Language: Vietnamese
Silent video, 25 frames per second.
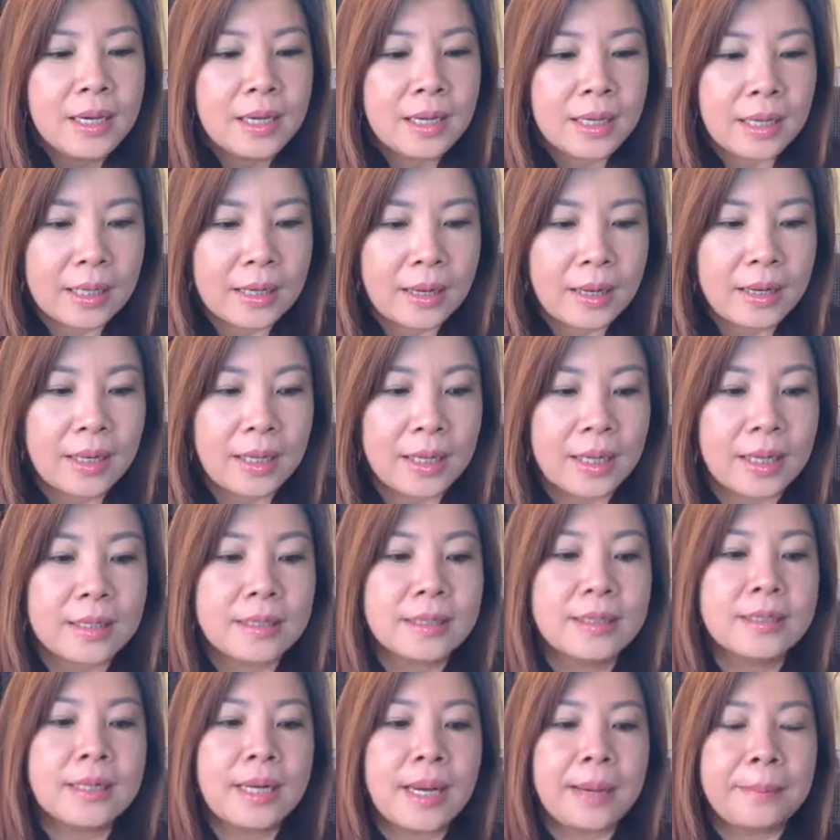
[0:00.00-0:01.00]
cái đó là cái
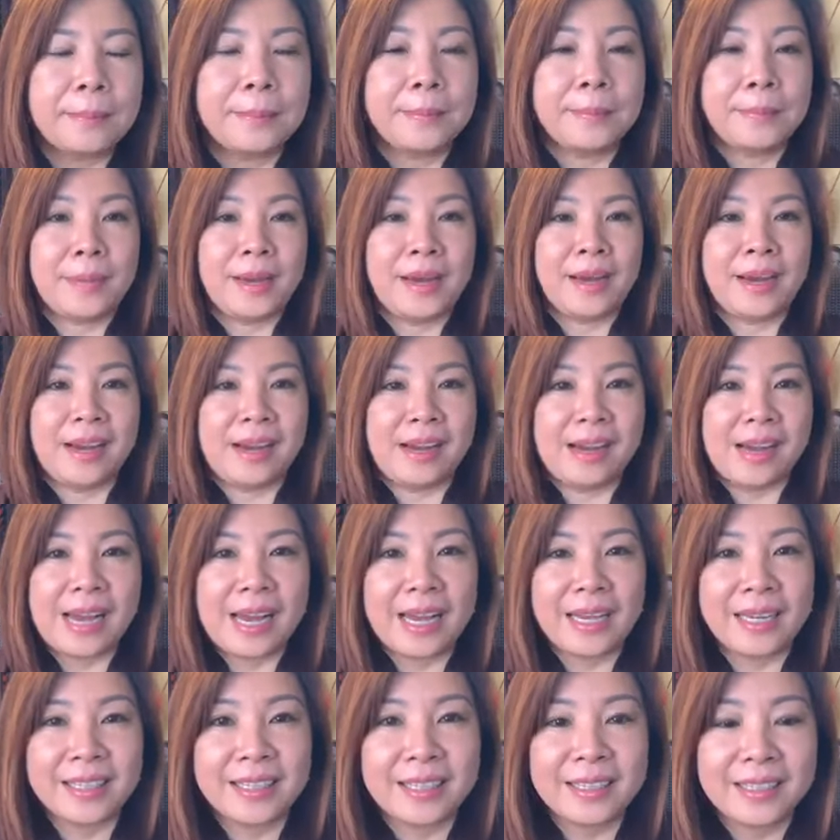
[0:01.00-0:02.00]
thứ năm à,
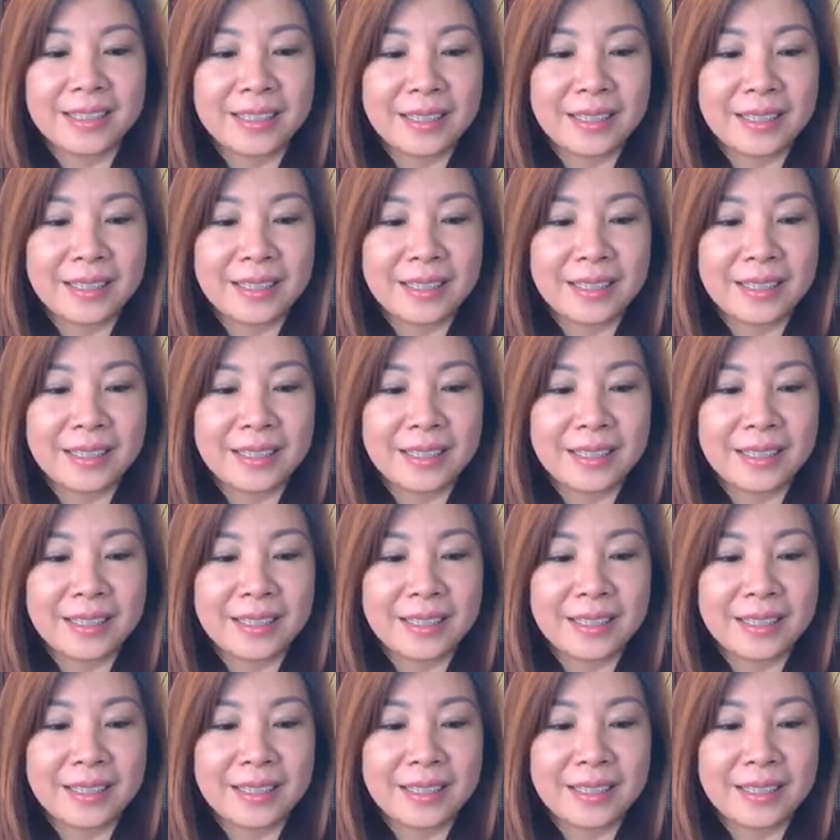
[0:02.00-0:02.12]
ai